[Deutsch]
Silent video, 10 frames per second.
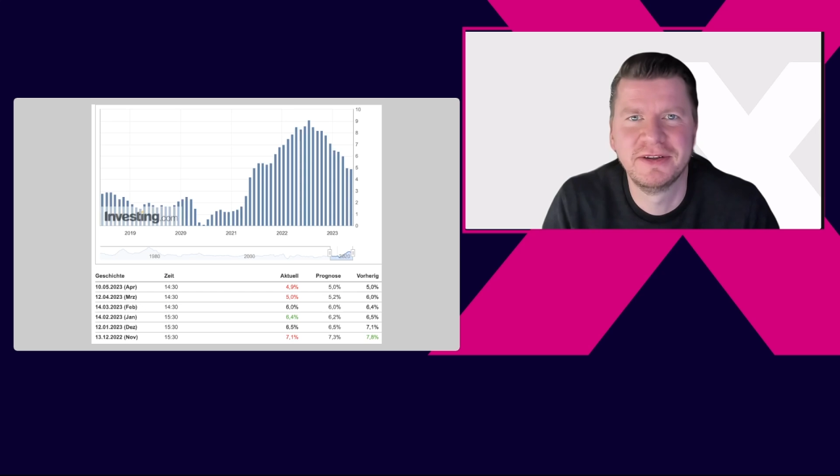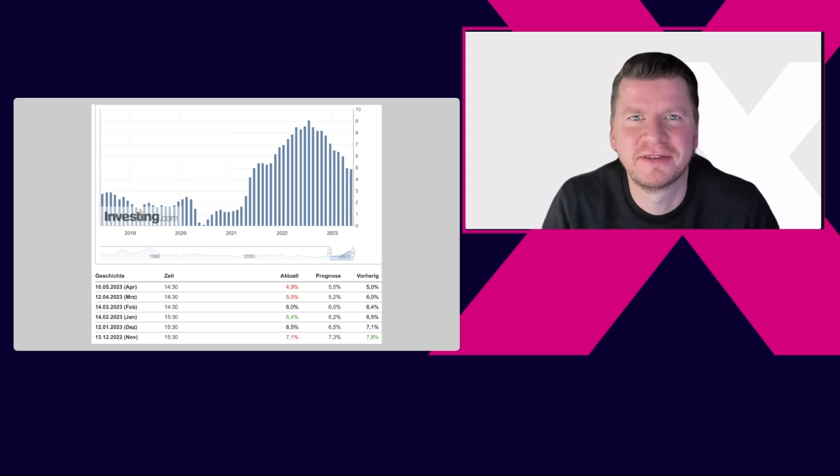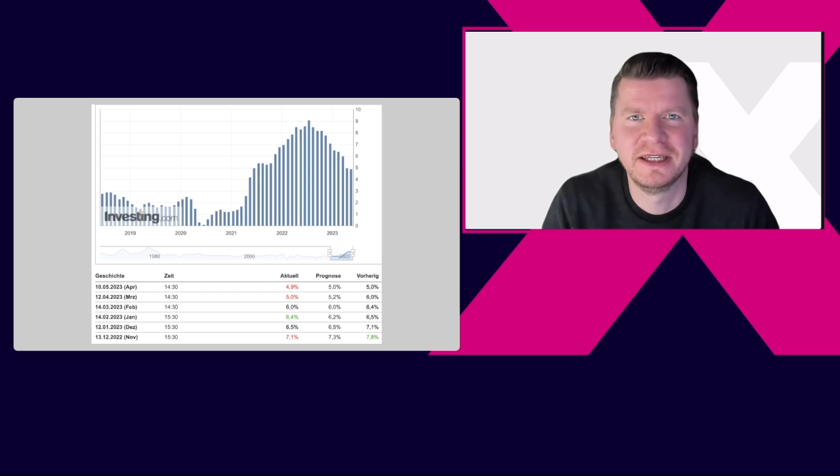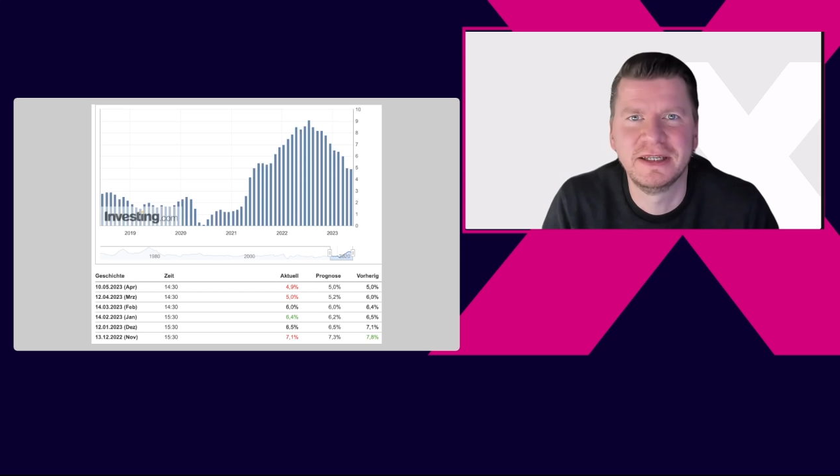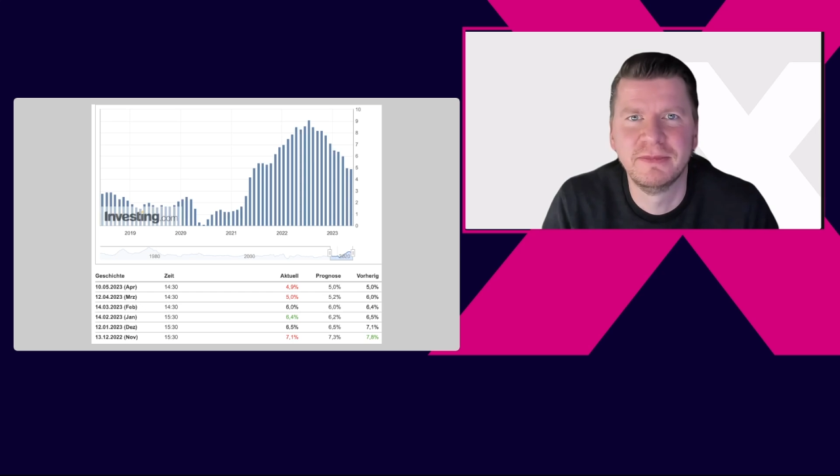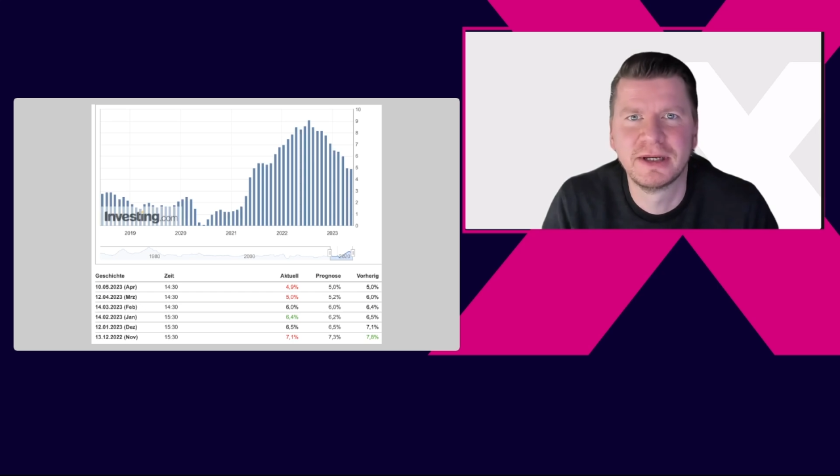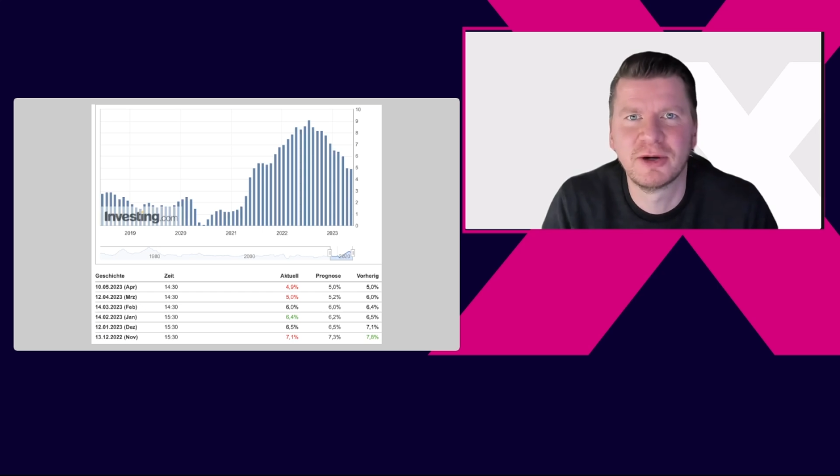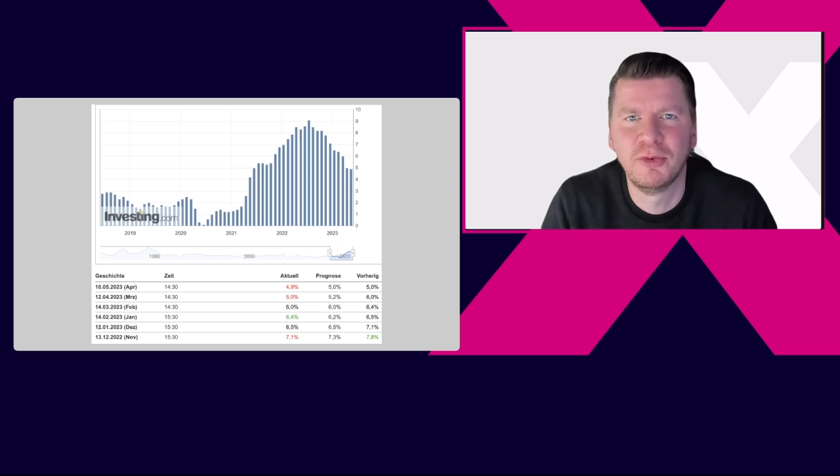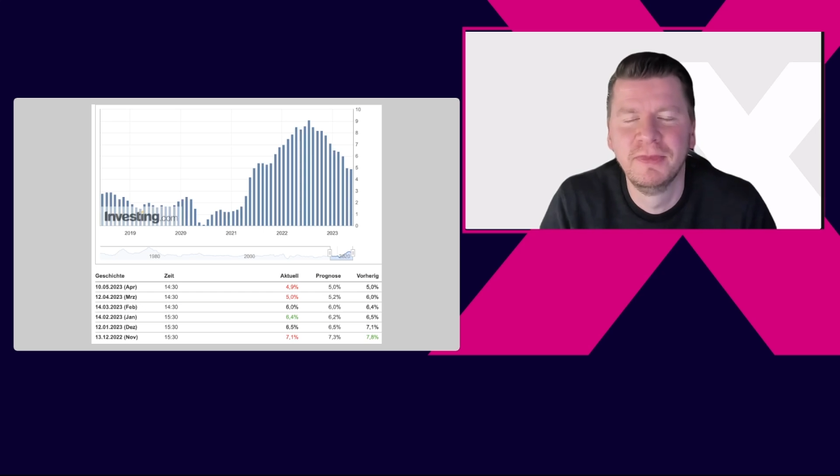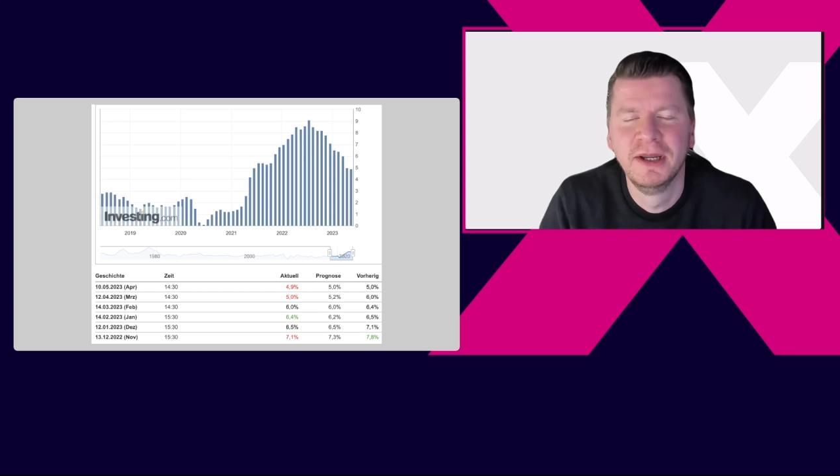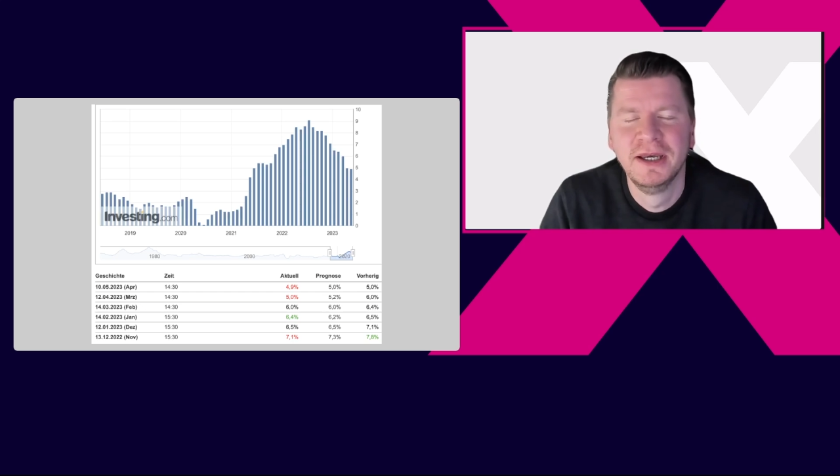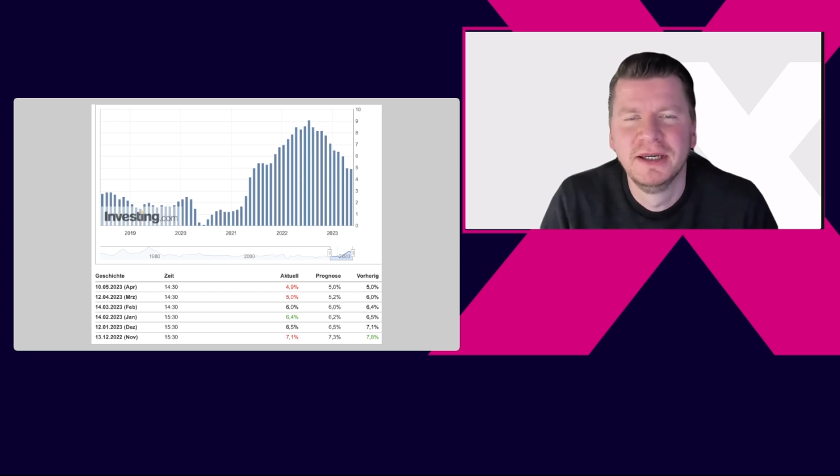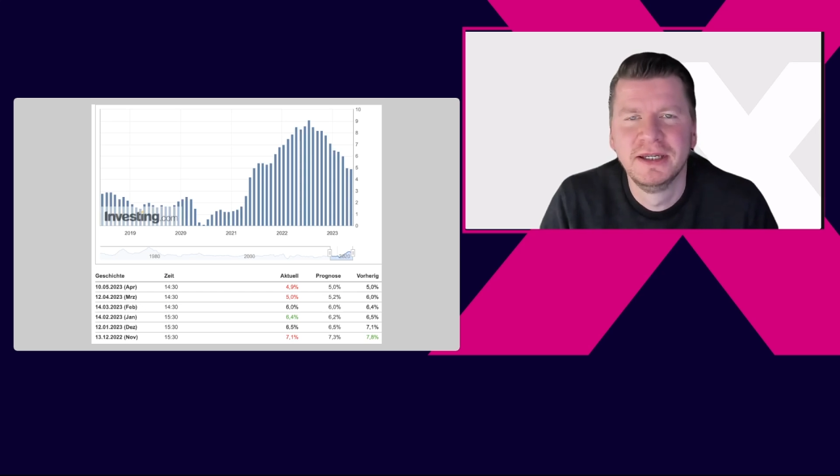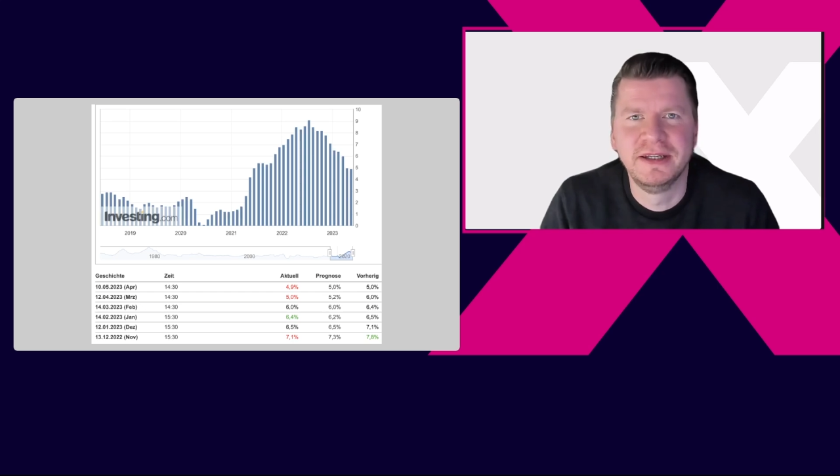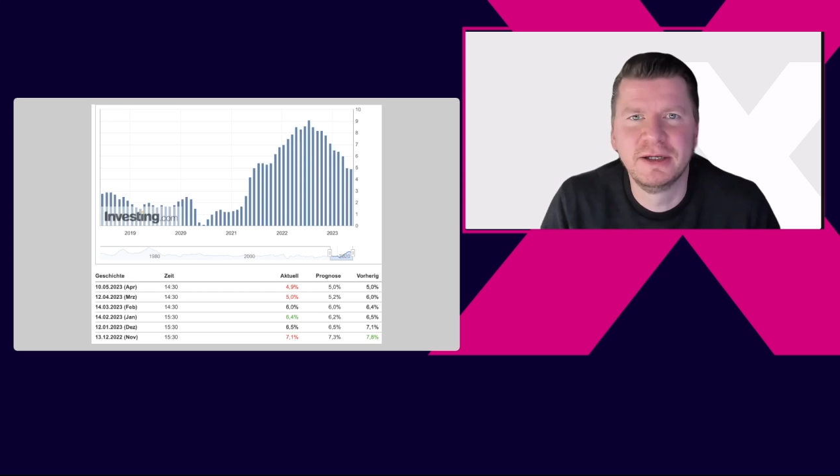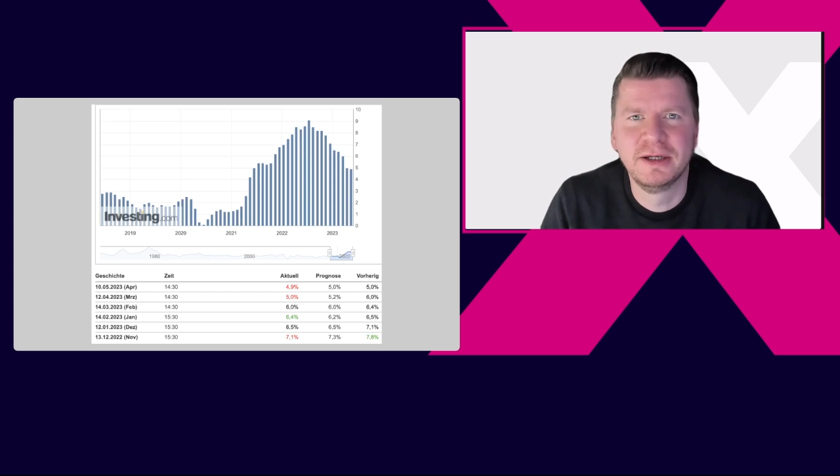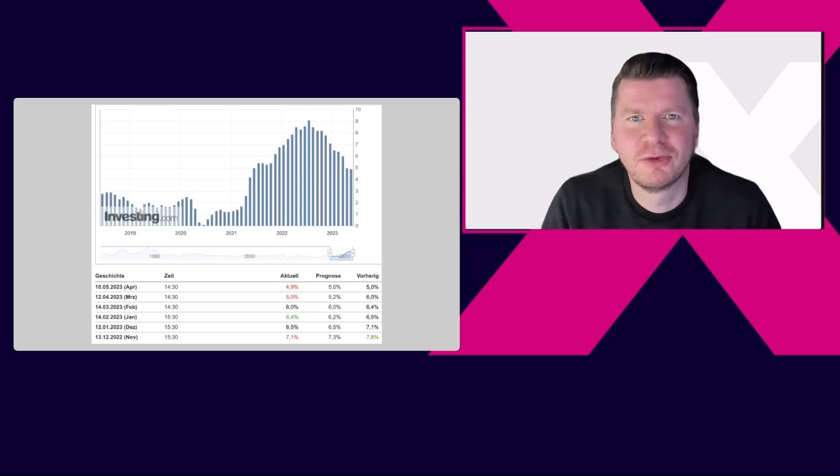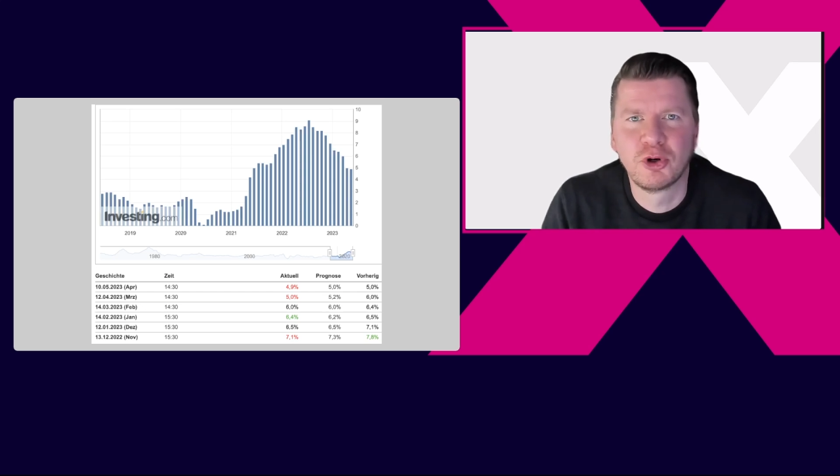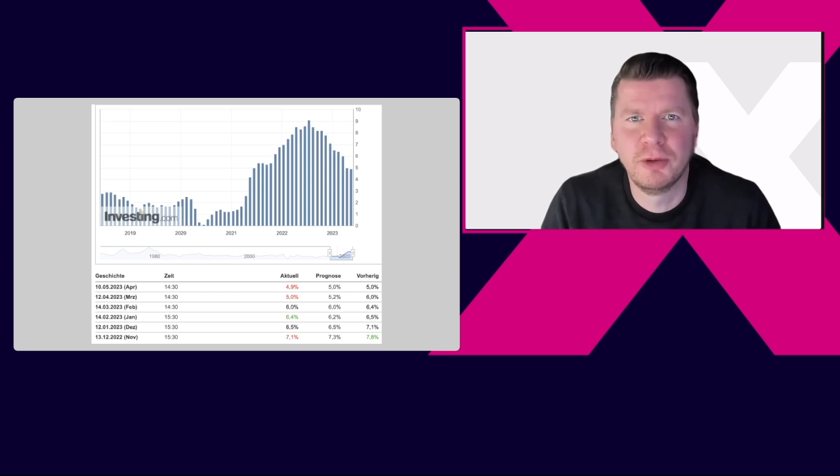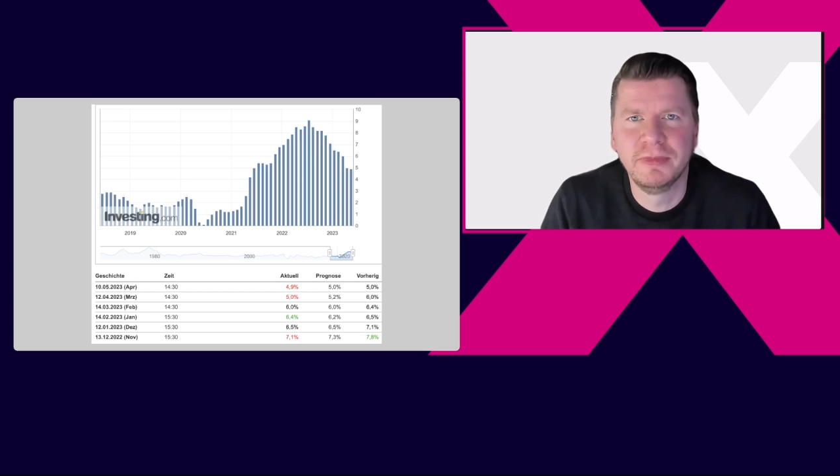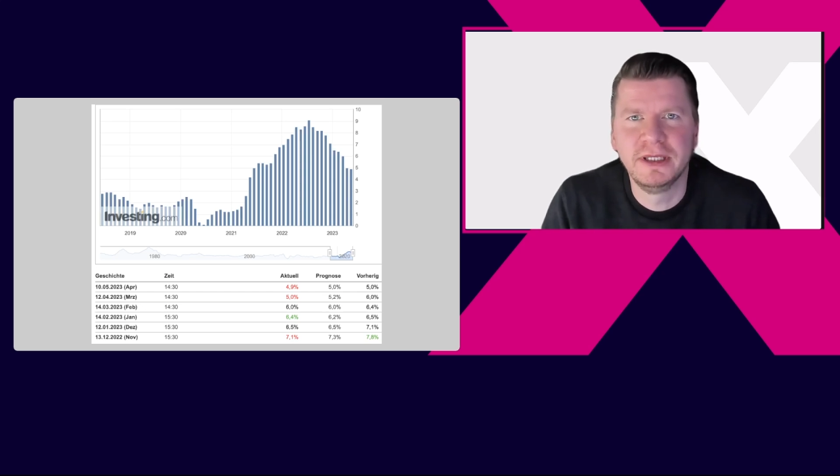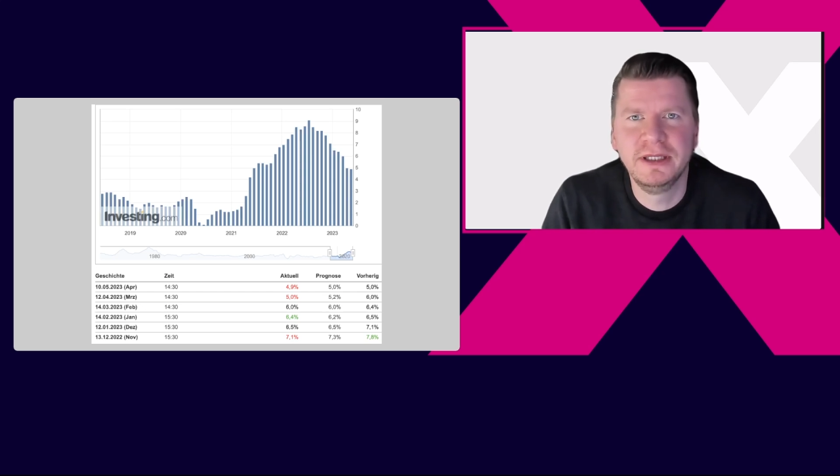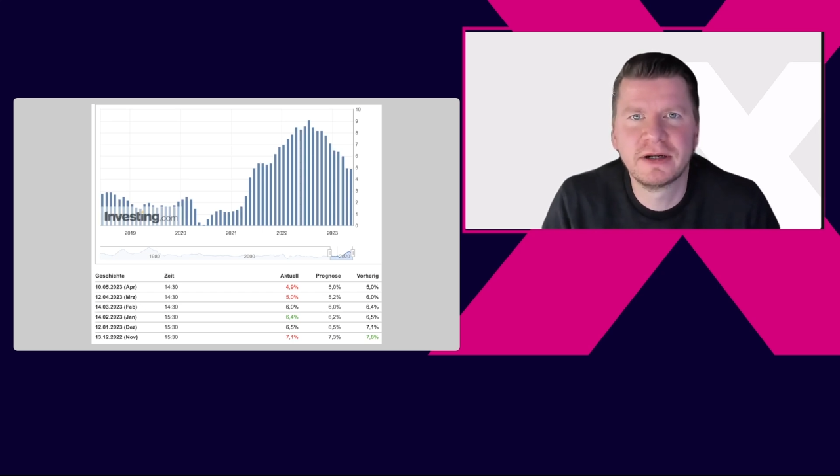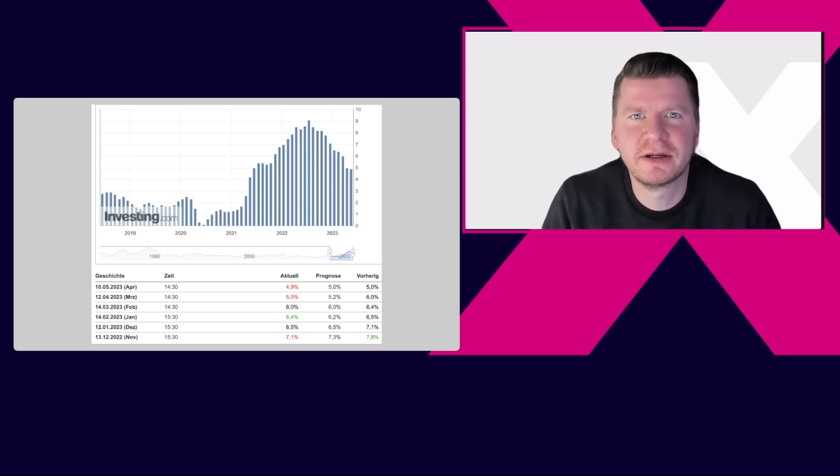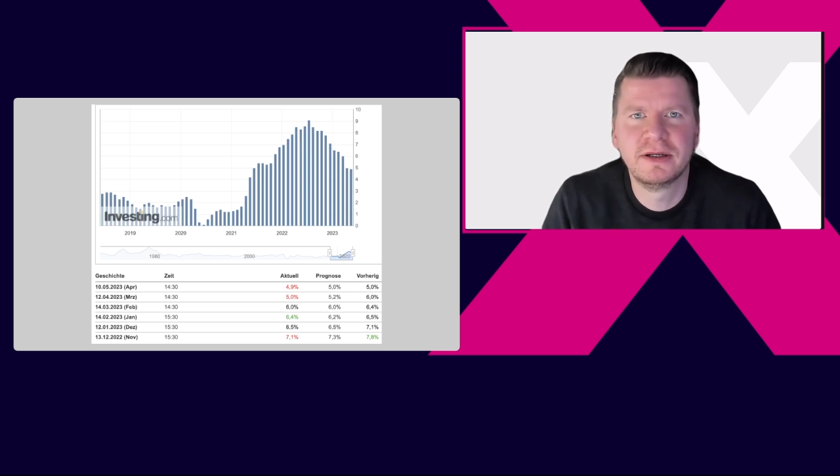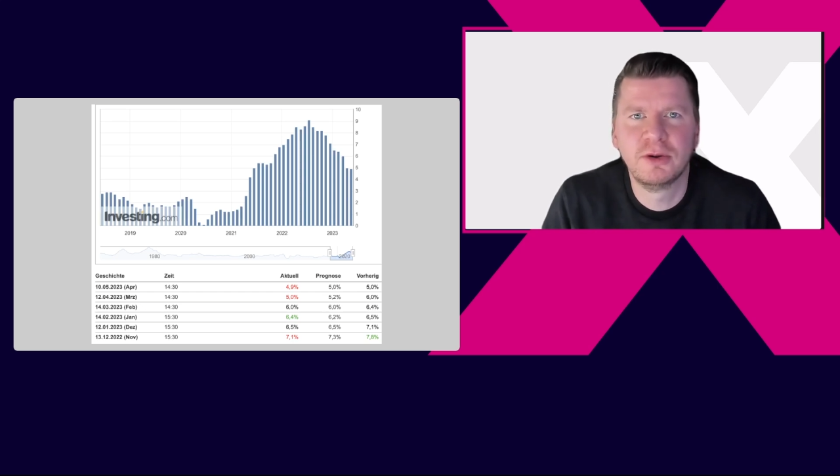Es geht immer darum, die Dinge zu kombinieren.